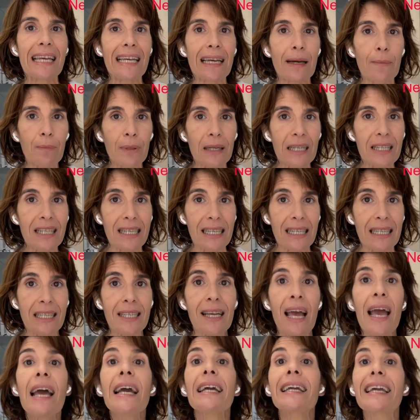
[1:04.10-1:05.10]
y empresas
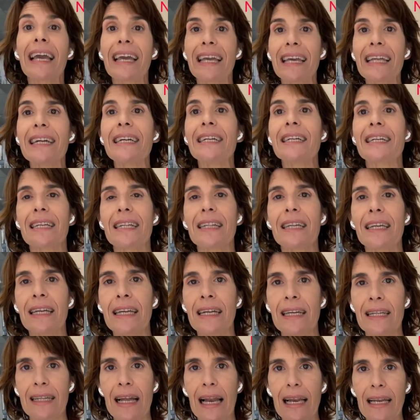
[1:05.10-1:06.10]
que quieren
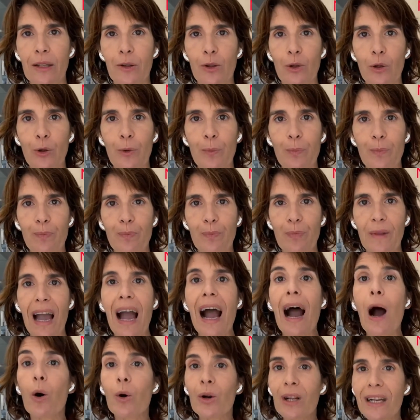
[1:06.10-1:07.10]
retener talento
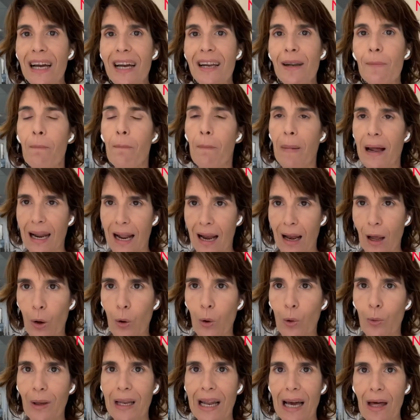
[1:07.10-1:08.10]
ahorrar para la
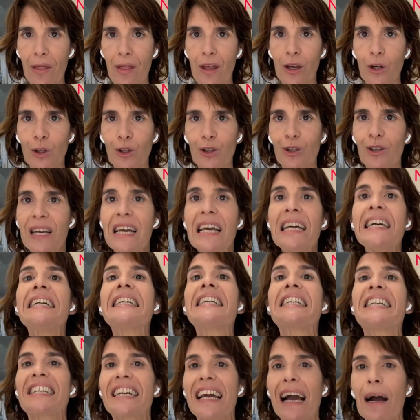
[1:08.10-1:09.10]
jubilación.
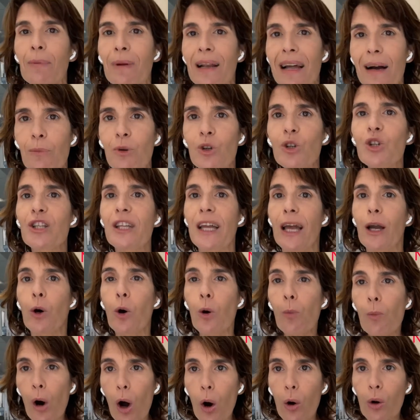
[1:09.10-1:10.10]
Si hablamos de
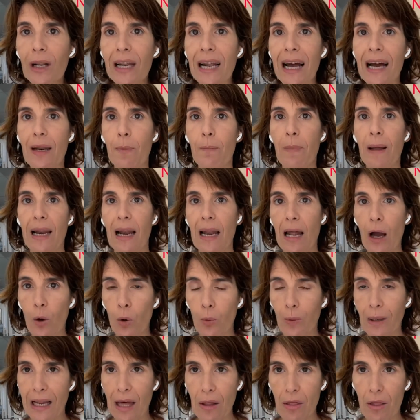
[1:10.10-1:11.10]
cómo ahorrar para la
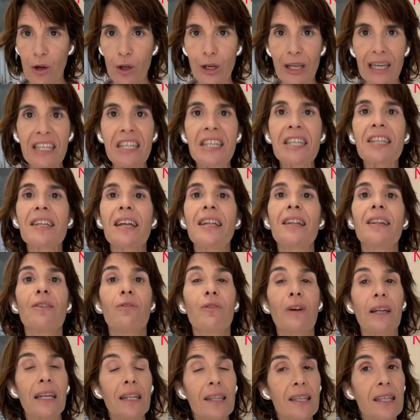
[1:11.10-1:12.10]
jubilación, existen
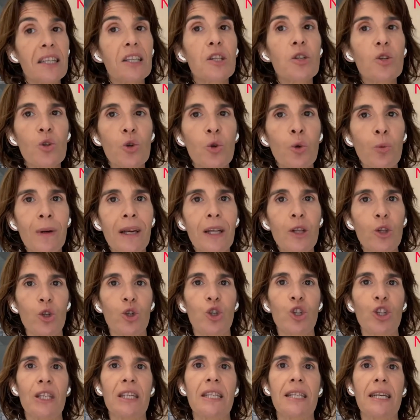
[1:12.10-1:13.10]
diferentes
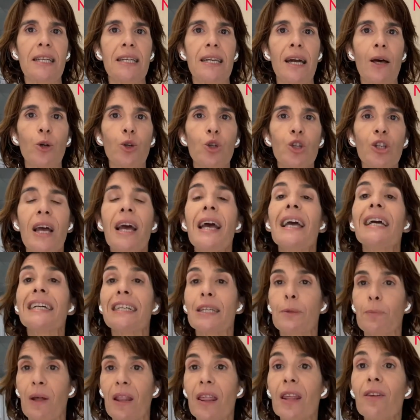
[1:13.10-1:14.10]
instrumentos diseñados
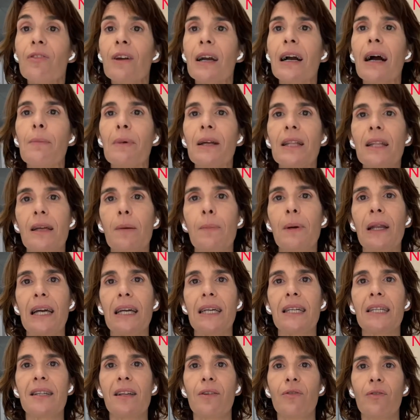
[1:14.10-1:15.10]
específicamente para
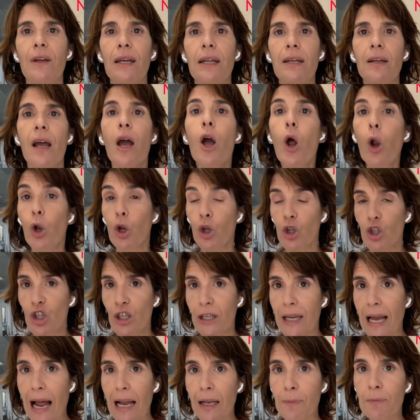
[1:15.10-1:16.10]
este fin, los
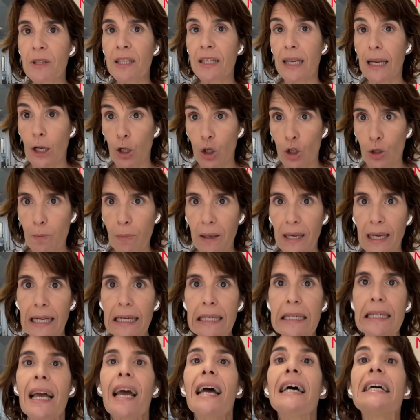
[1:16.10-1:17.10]
SIALPs y los
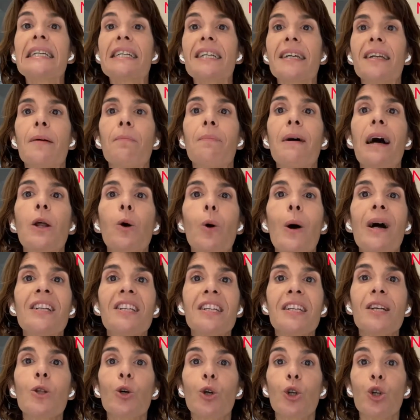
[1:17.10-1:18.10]
PIAs. Sin embargo, han
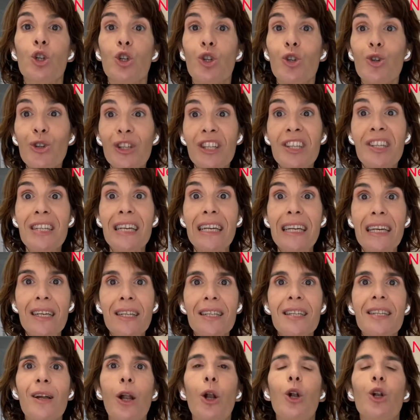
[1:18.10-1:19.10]
sido los Unit
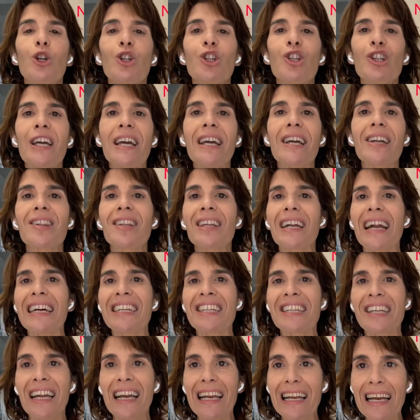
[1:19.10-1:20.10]
Links los que,
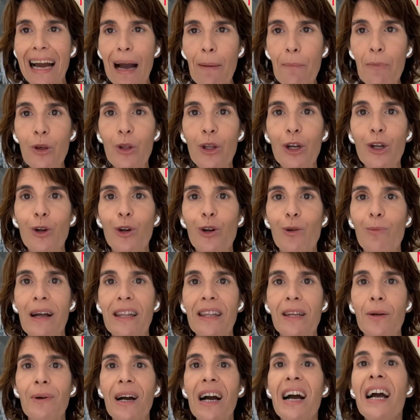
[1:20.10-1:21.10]
tras el cambio de
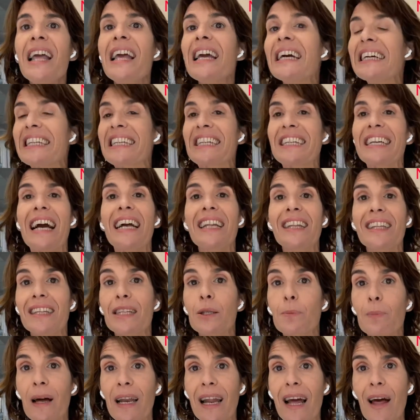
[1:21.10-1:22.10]
normativa, se han
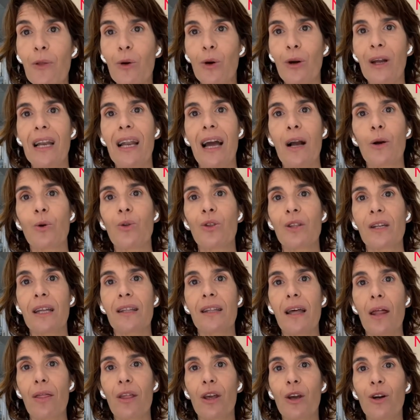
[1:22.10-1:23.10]
disparado en la
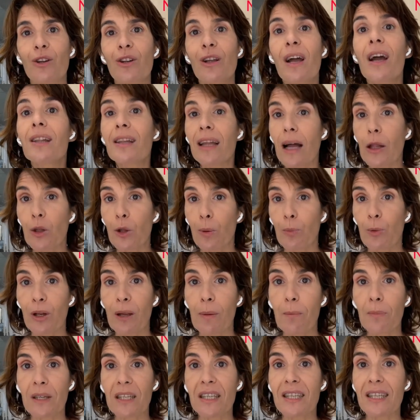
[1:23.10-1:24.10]
contratación, tanto por
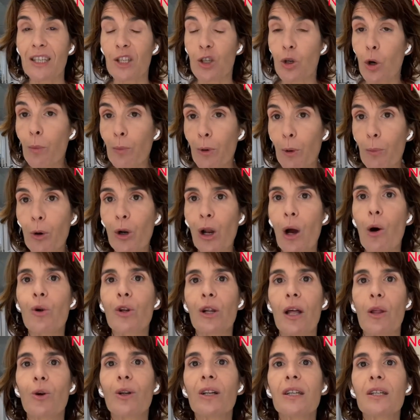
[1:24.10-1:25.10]
empresas como por
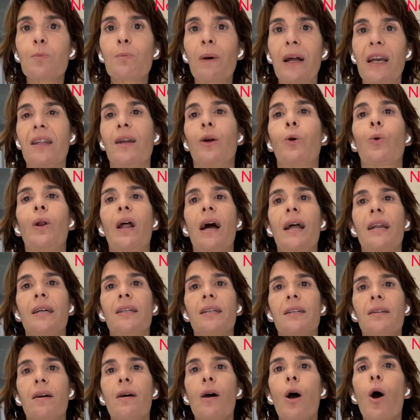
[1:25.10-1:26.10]
ahorradores
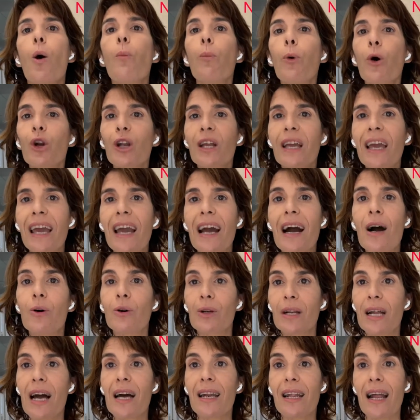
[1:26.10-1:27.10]
particulares. ¿Por qué
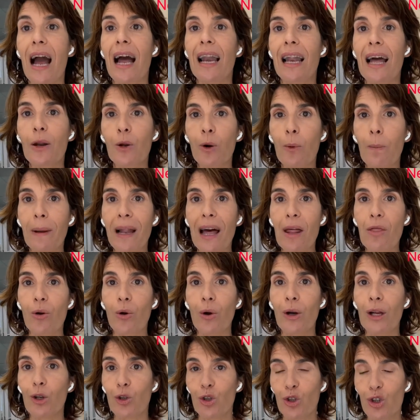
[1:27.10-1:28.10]
ahorrar a largo plazo
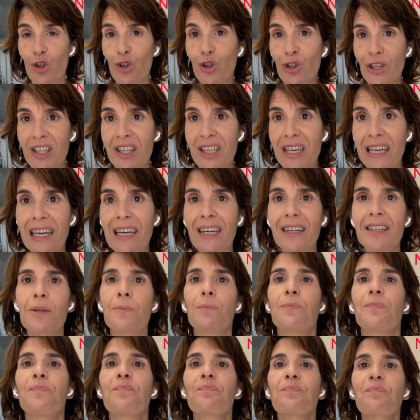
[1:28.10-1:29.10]
en los Unit
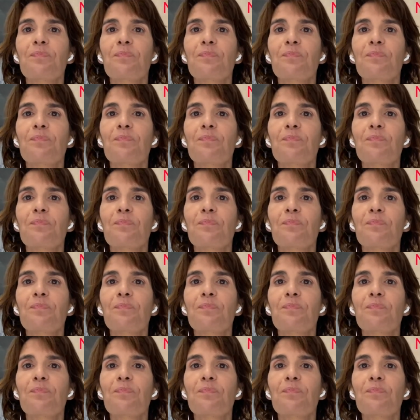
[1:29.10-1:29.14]
Links?